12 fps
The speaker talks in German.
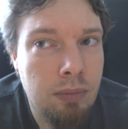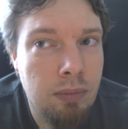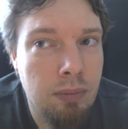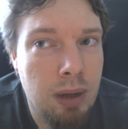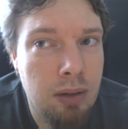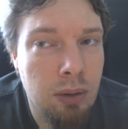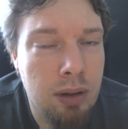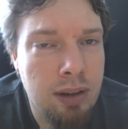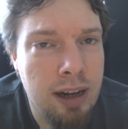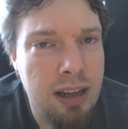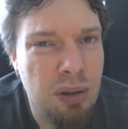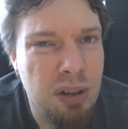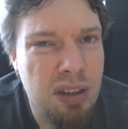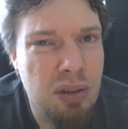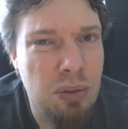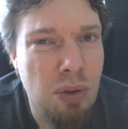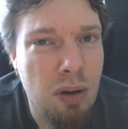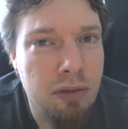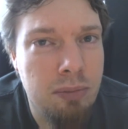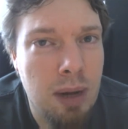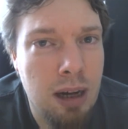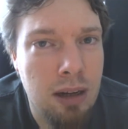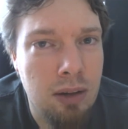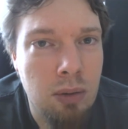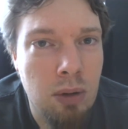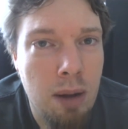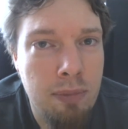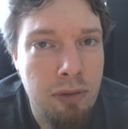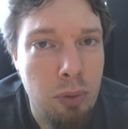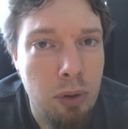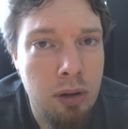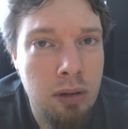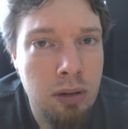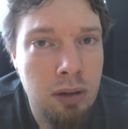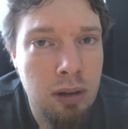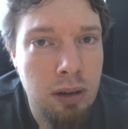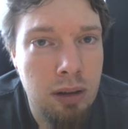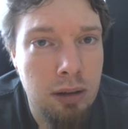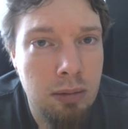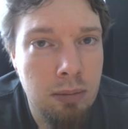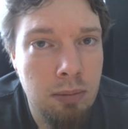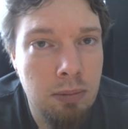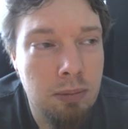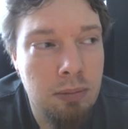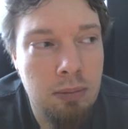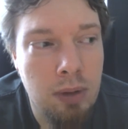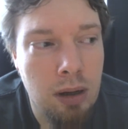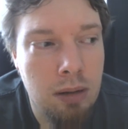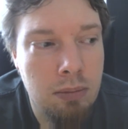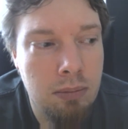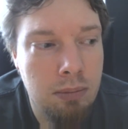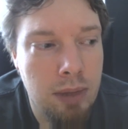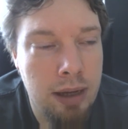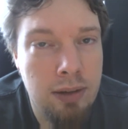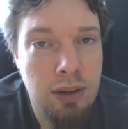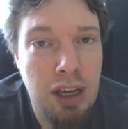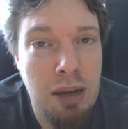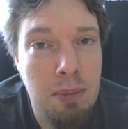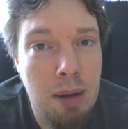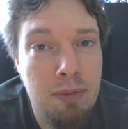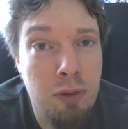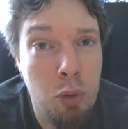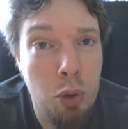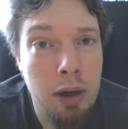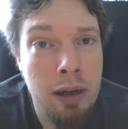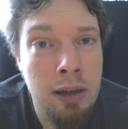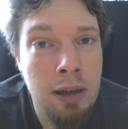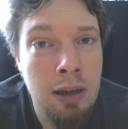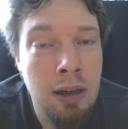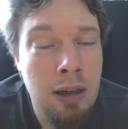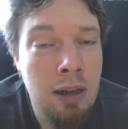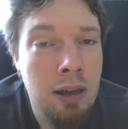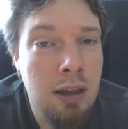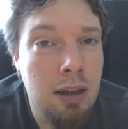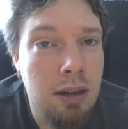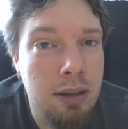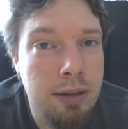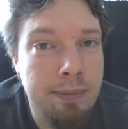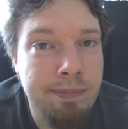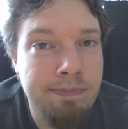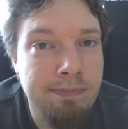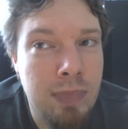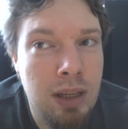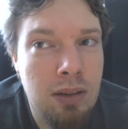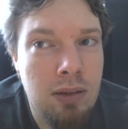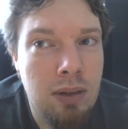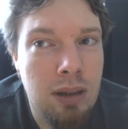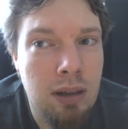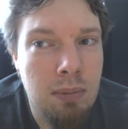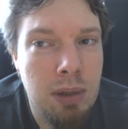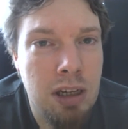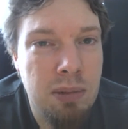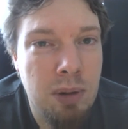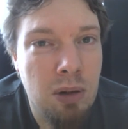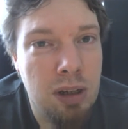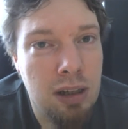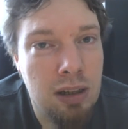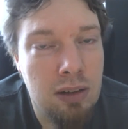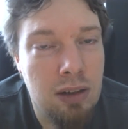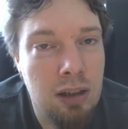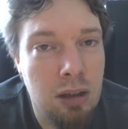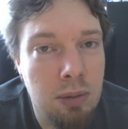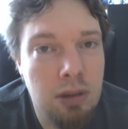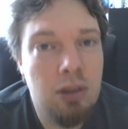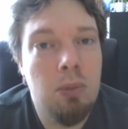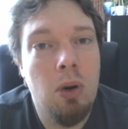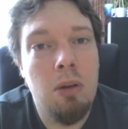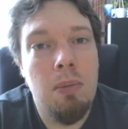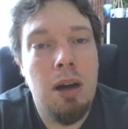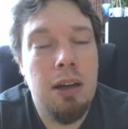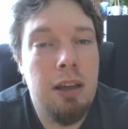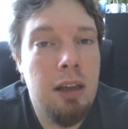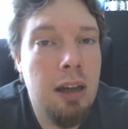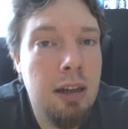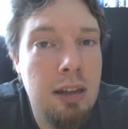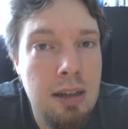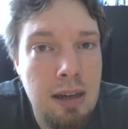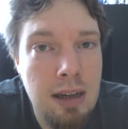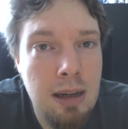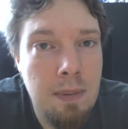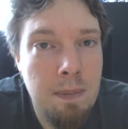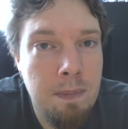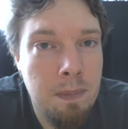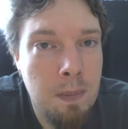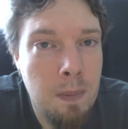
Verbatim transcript: man sollte eigentlich auch nicht zu oft machen, so abführen. Äh, ja, extrem abführing. Ähm, deswegen bin ich mir noch nicht ganz sicher, ob ich das morgen mache. Je nachdem,